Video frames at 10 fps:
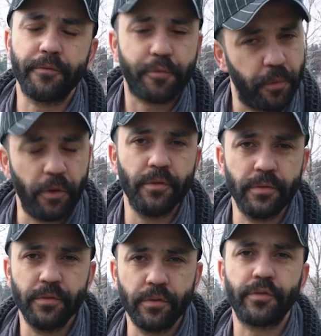
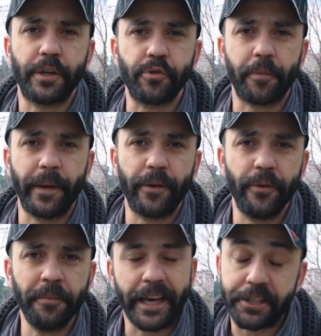Futbolunu da çok
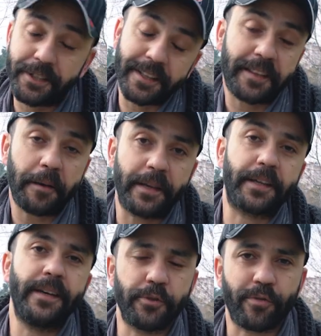beğeniyorum. Gençliğinde tabii
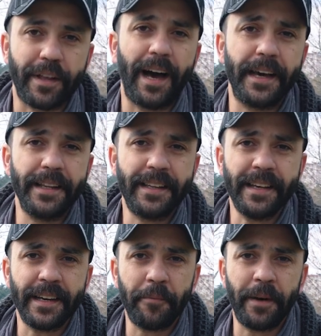ki çok daha
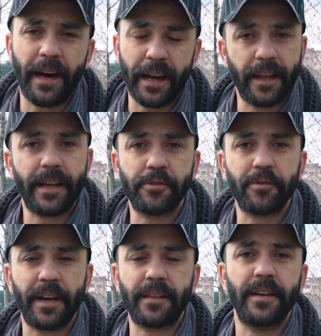iyiydi ama hala daha
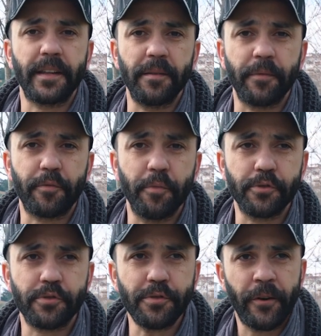çok takdir ettiğim bir futbolcudur.